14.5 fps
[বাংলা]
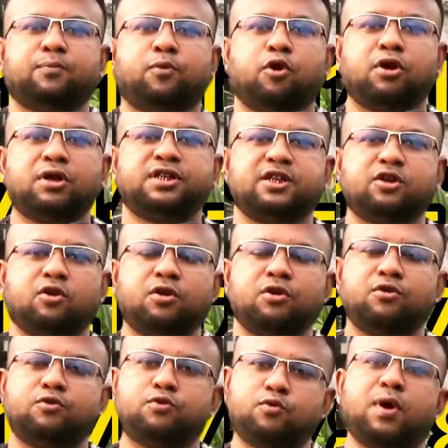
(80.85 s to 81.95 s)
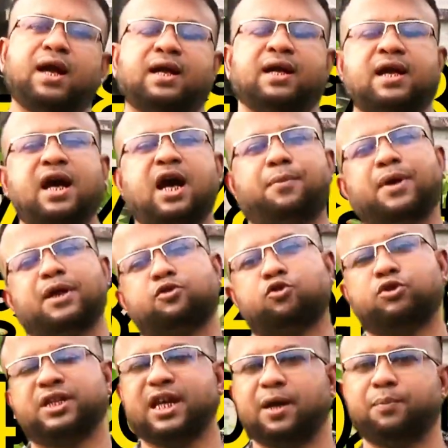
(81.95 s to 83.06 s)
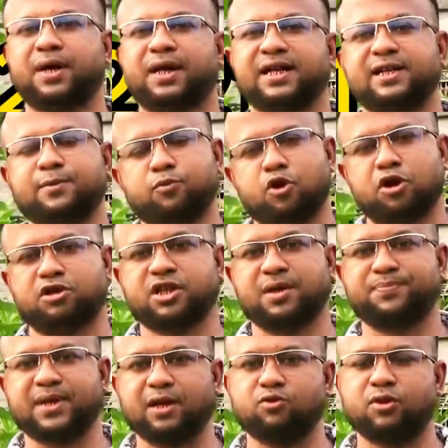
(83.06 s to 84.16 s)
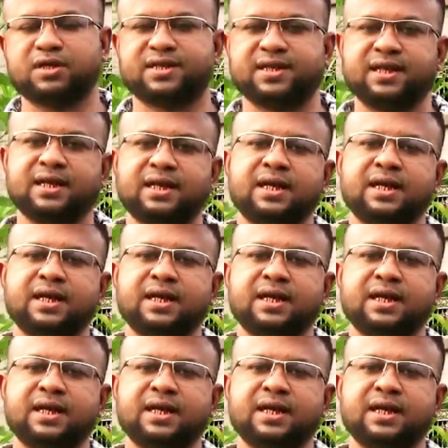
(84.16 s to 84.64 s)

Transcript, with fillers: ফোর জিরো টু ওয়ান আমার দুটি নাম্বারে ইমো হোয়াটসঅ্যাপ চালু আছে